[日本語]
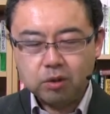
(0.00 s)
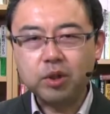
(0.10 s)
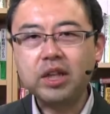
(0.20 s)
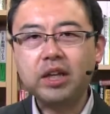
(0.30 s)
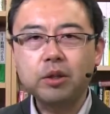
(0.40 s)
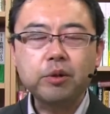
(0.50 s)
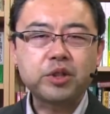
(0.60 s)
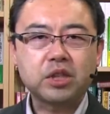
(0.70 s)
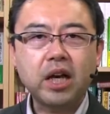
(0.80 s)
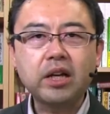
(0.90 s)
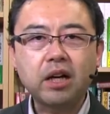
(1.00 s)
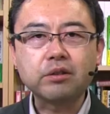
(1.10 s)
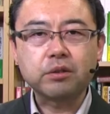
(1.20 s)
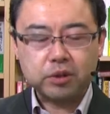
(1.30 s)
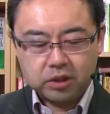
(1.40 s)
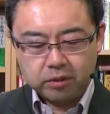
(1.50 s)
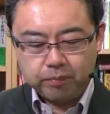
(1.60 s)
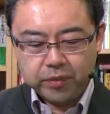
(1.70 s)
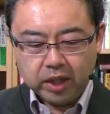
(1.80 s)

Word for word: これだけいろいろ違いがあるってことです。